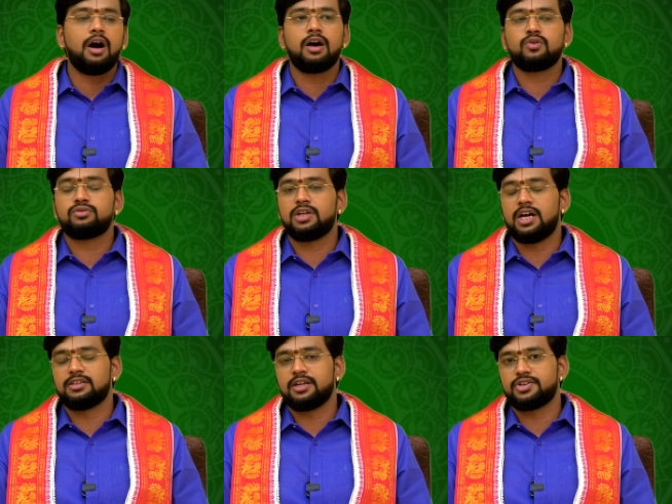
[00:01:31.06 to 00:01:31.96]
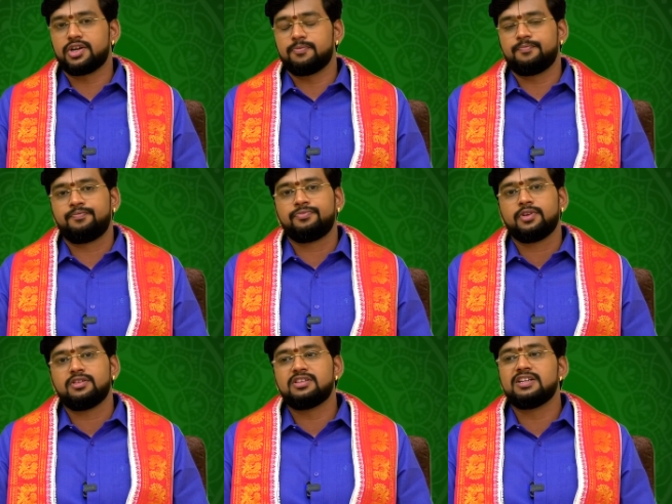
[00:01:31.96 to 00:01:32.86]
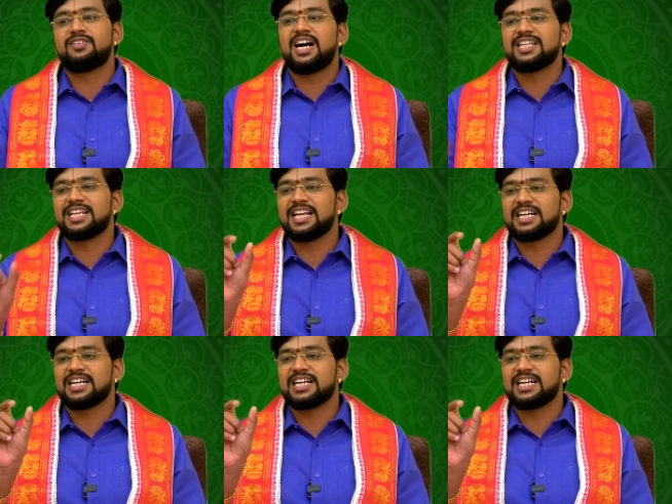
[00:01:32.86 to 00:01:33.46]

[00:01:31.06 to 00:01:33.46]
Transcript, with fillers: ஆருத்ரா தர்ஷனம் திருவாதிரை